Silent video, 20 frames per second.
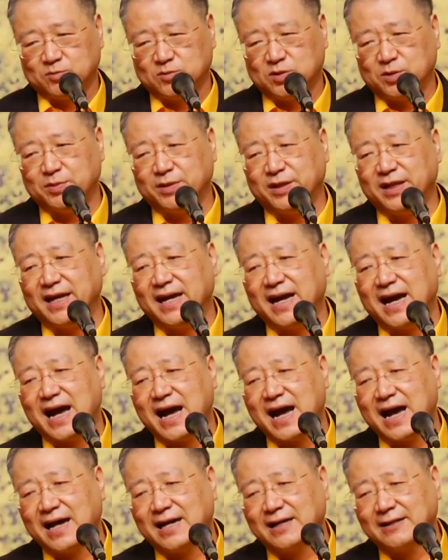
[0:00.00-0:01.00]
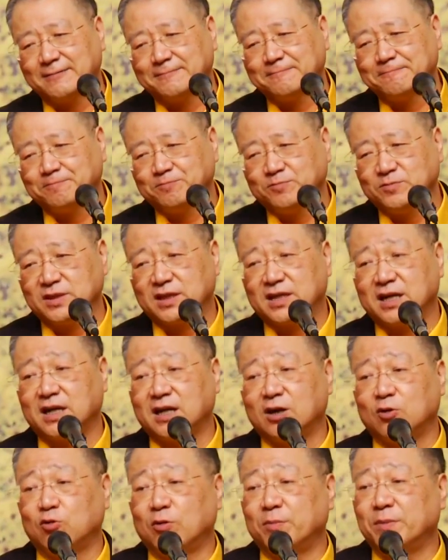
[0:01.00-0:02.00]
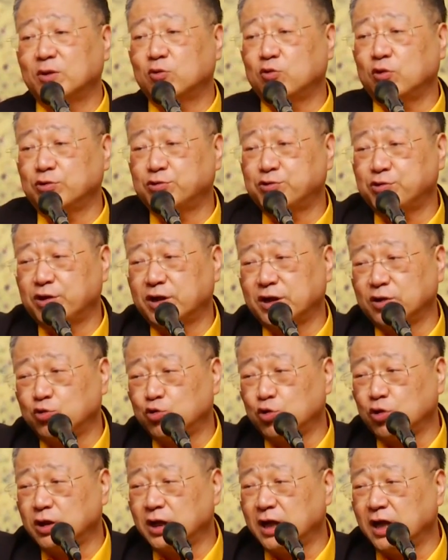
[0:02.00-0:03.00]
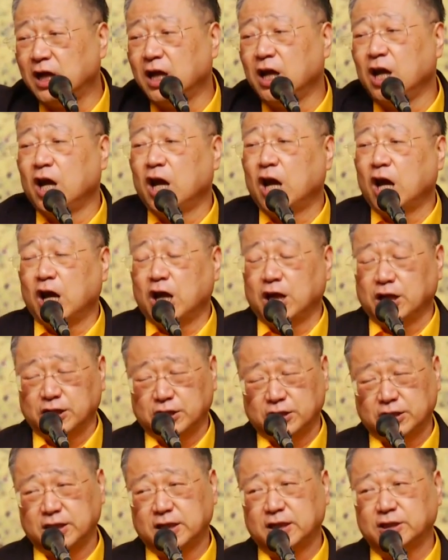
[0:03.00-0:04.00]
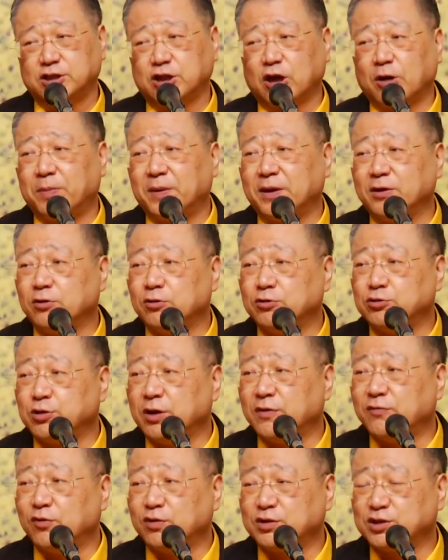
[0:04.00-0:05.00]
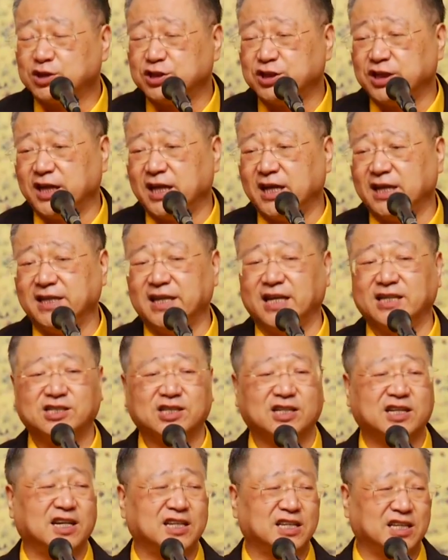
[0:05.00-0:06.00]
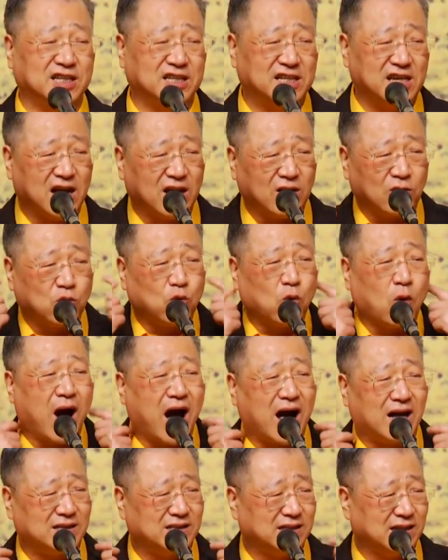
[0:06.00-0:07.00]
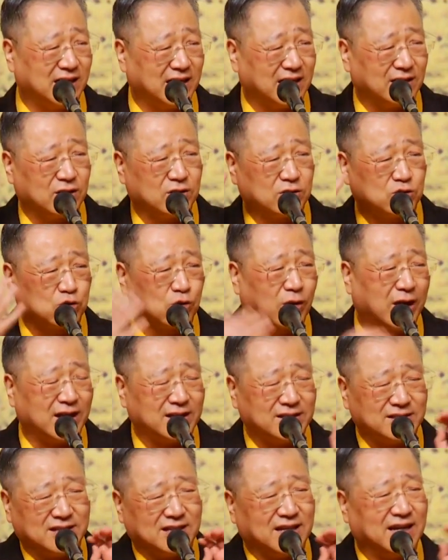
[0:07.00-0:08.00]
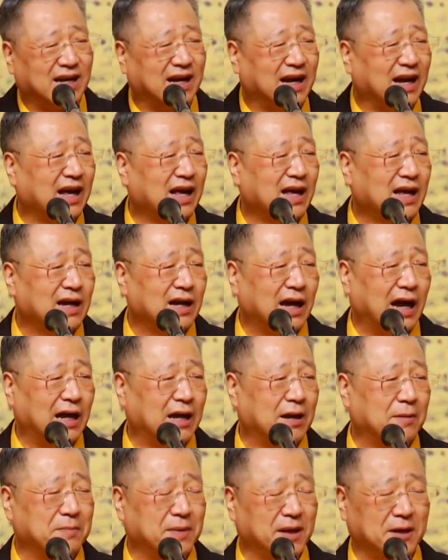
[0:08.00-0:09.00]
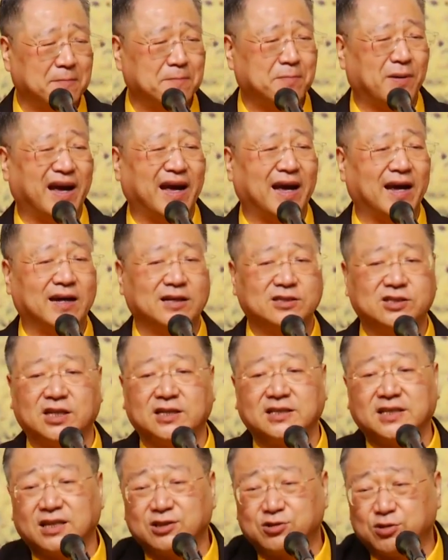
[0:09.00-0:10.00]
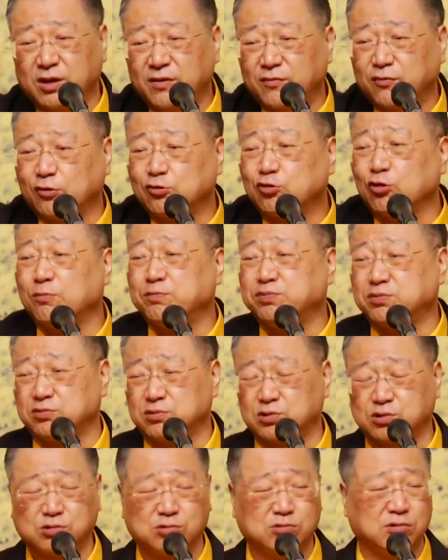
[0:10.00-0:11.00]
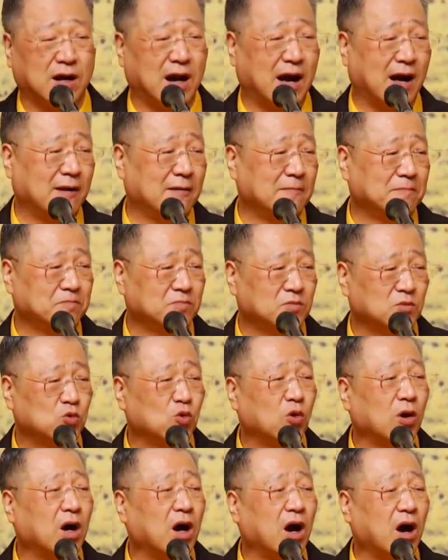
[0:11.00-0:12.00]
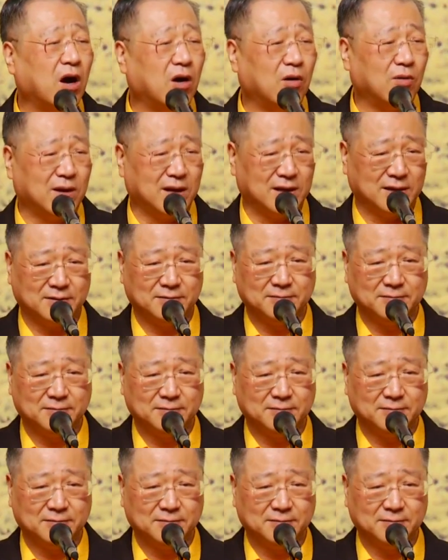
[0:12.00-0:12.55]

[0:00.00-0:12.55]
对不对呀？嗯、你看看我们过去很多的。 那个小朋友学佛之前也是跟你一样挂着穿着，哎呀名牌啊！现在学佛多朴素啊，多好啊！